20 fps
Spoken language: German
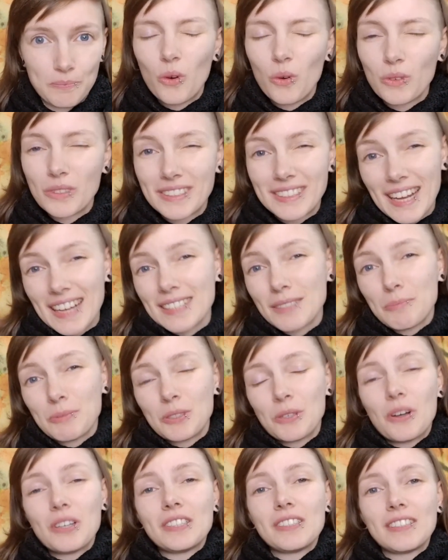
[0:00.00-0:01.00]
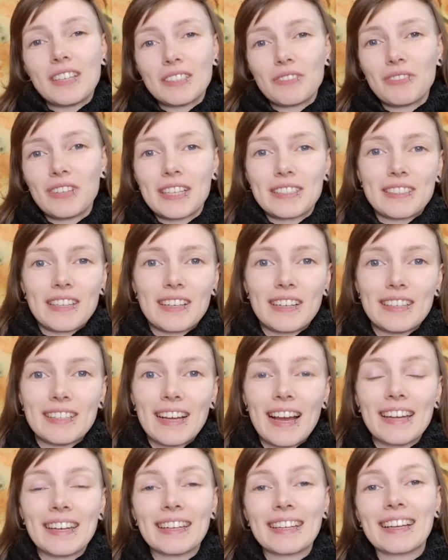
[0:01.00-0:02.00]
Und das bedeutet, dass wir
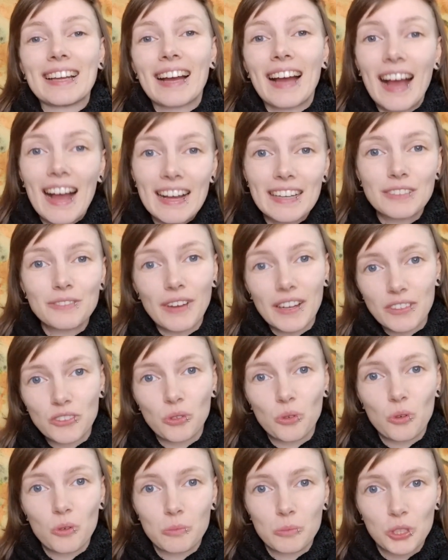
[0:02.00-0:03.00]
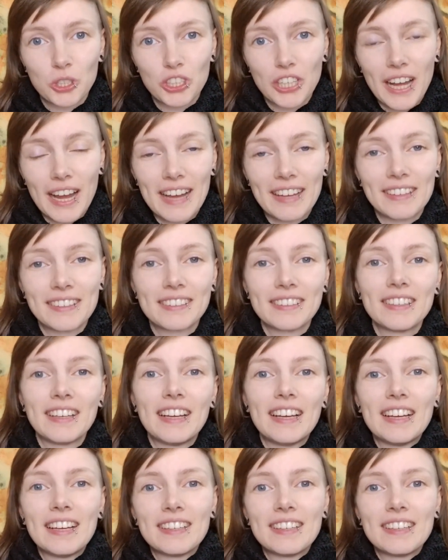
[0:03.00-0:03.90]
letztendlich eine Gratwanderung beschreiten